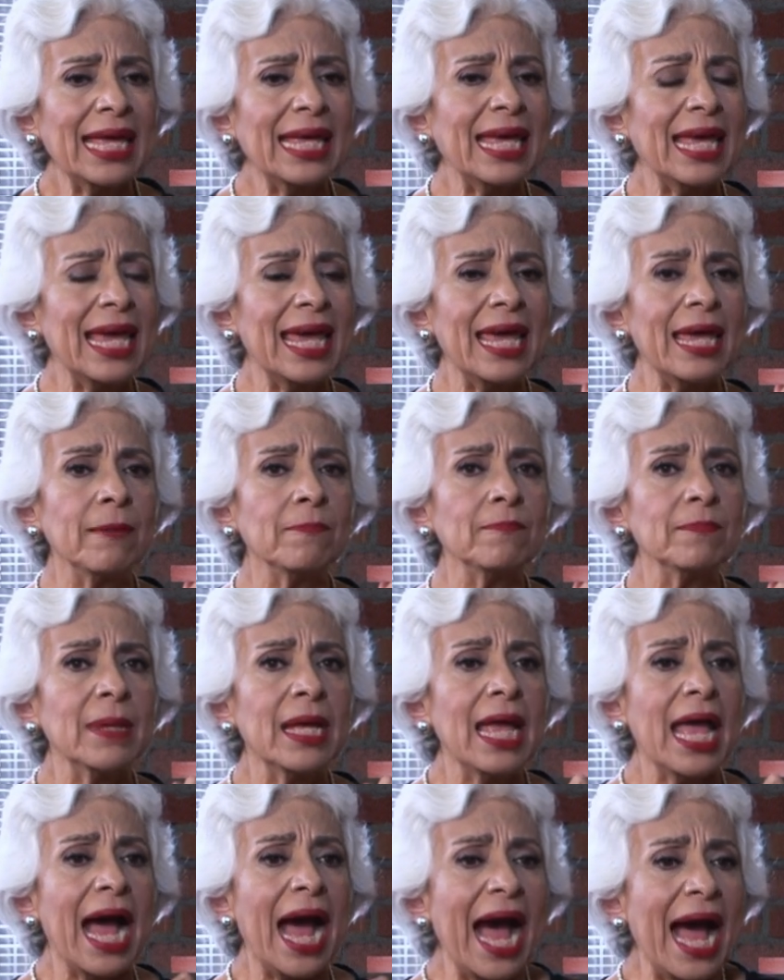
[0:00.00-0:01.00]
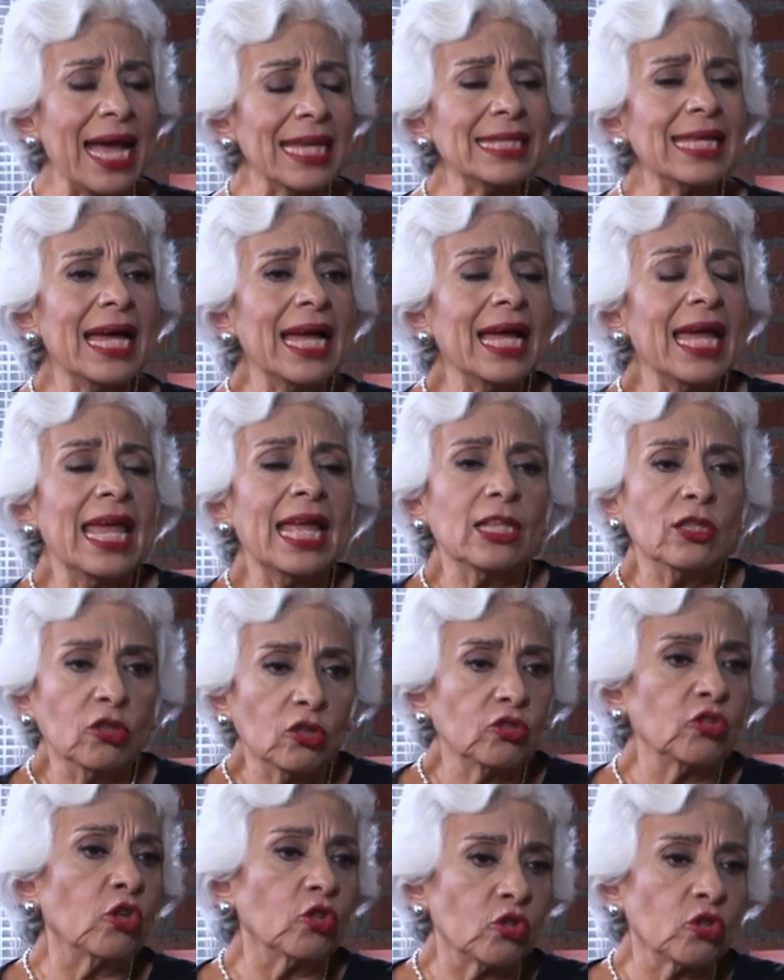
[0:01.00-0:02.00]
que haya en
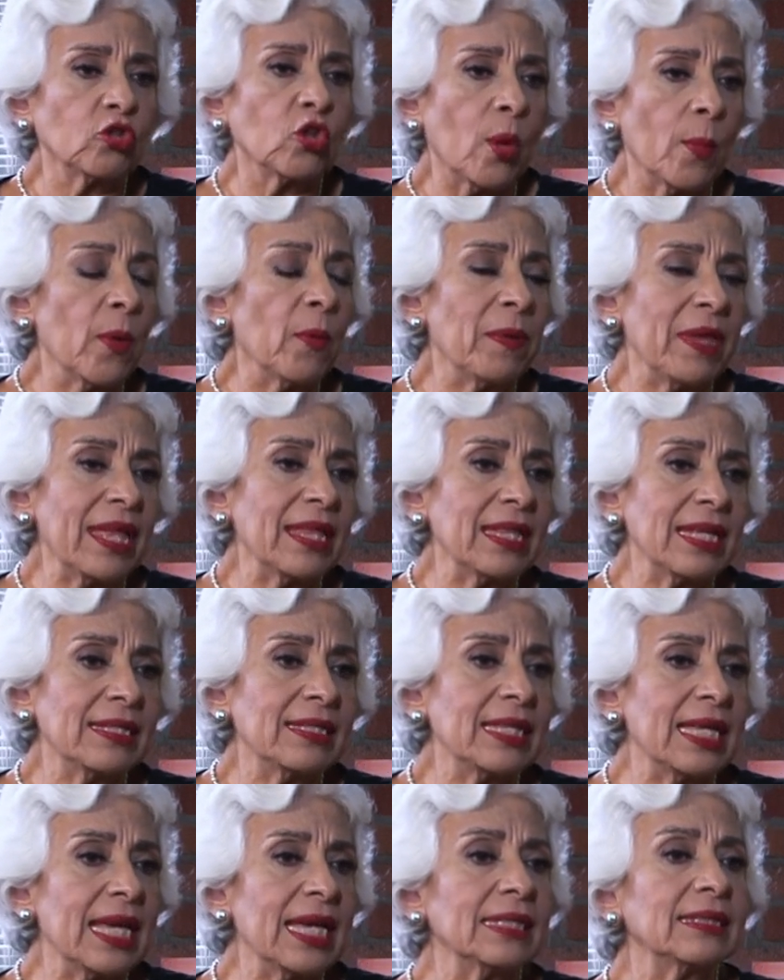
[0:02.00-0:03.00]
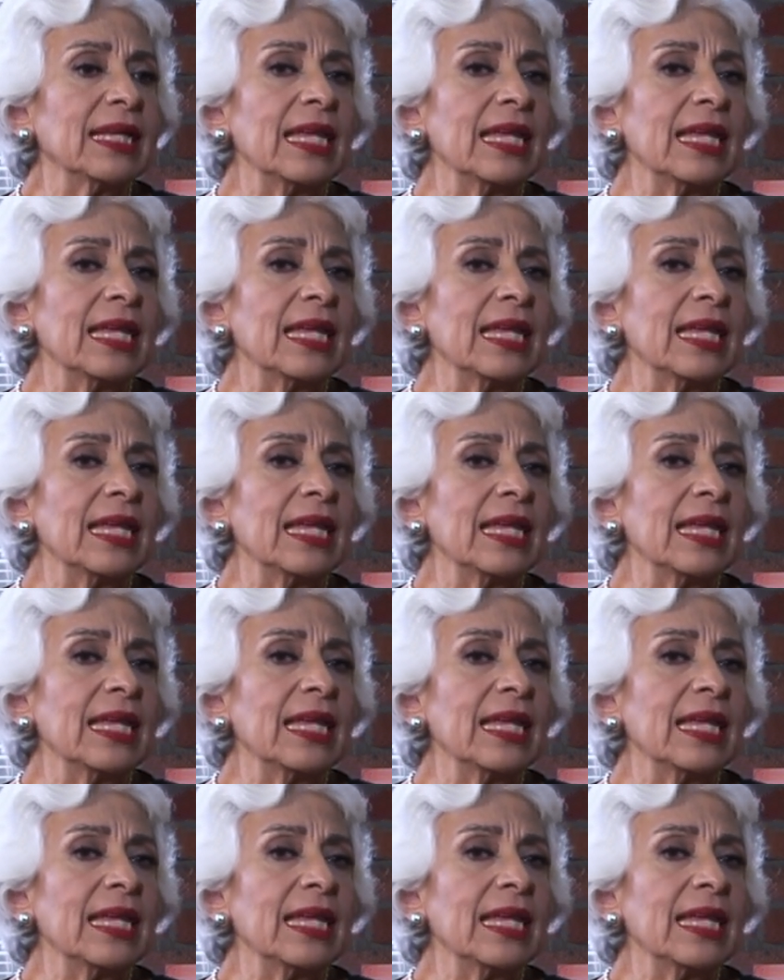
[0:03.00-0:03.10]
nosotros, como bien decía,